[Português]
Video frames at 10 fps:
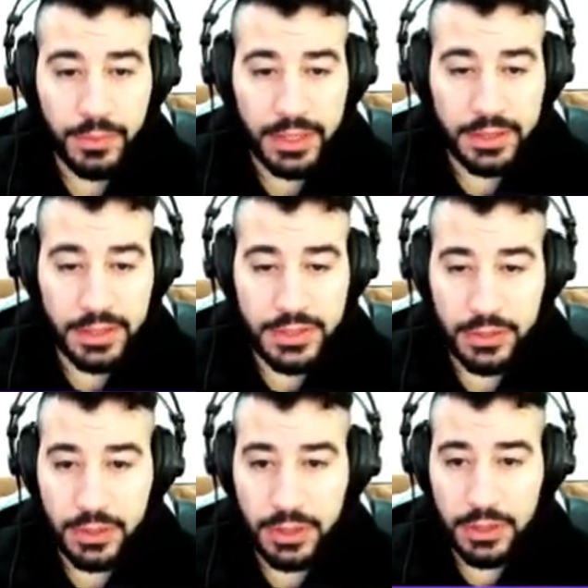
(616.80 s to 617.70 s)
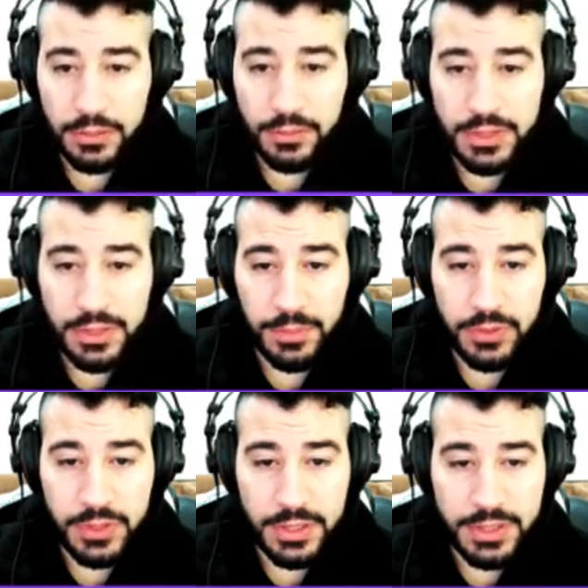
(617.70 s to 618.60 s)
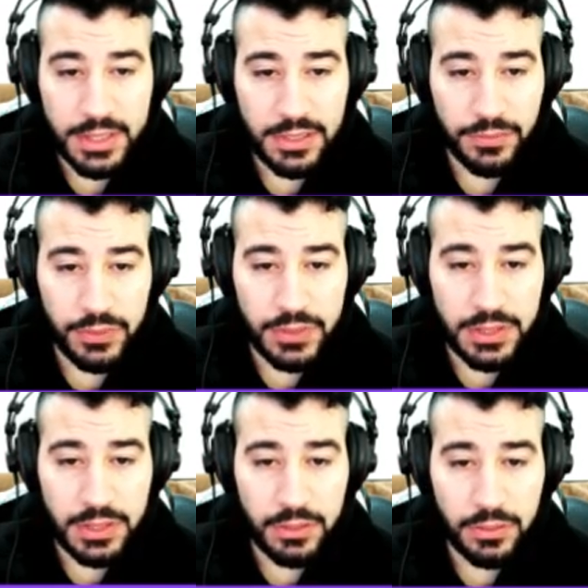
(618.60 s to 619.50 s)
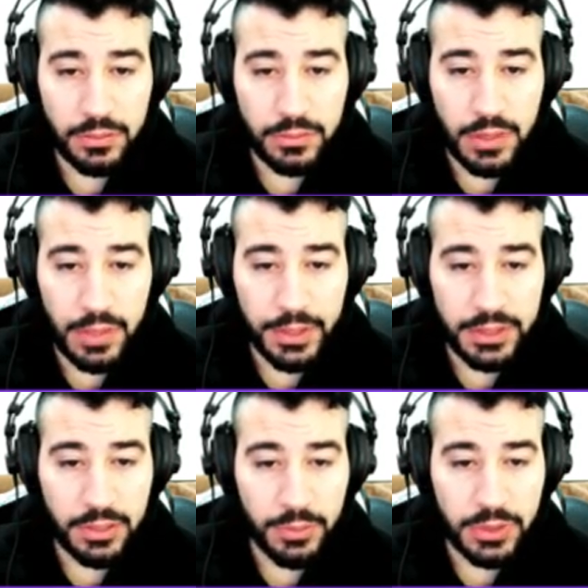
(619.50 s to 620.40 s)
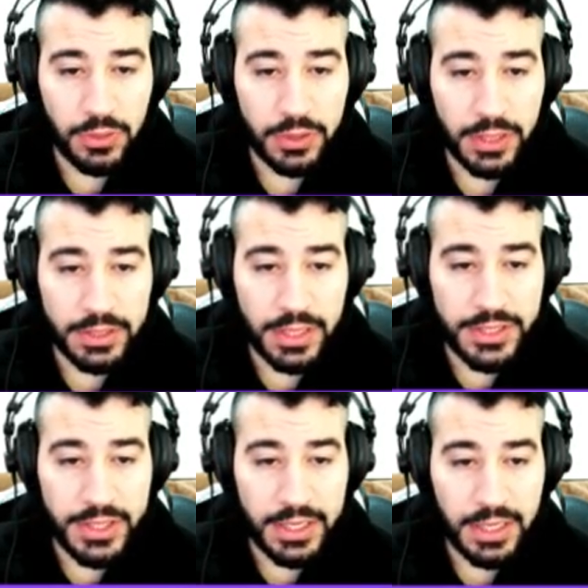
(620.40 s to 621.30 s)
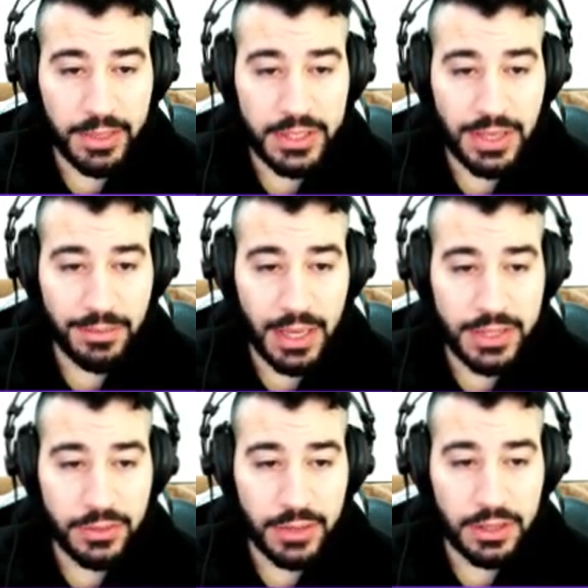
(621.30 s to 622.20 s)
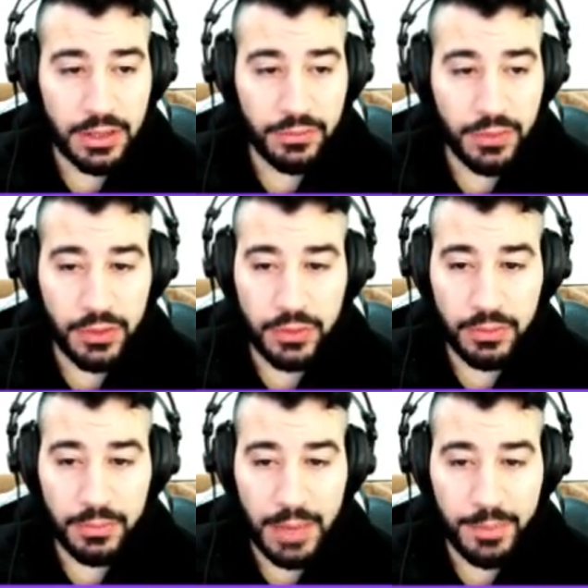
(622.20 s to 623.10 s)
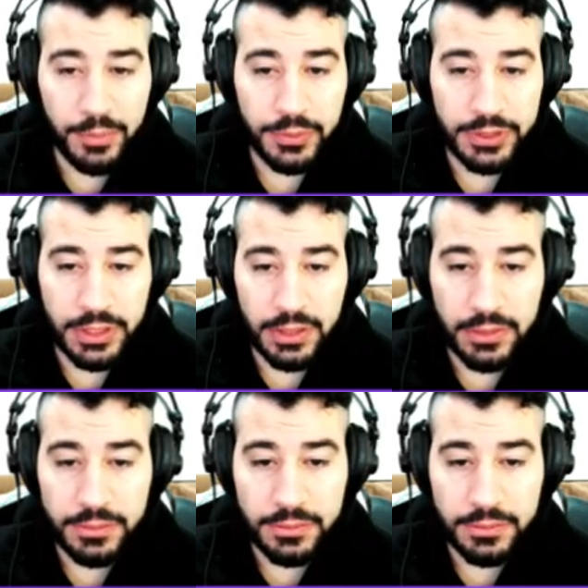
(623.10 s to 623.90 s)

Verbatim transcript: é que está escrito aqui. Você pode utilizar essa função apertando o botão conectar diretamente à base no canto inferior do mapa mundial.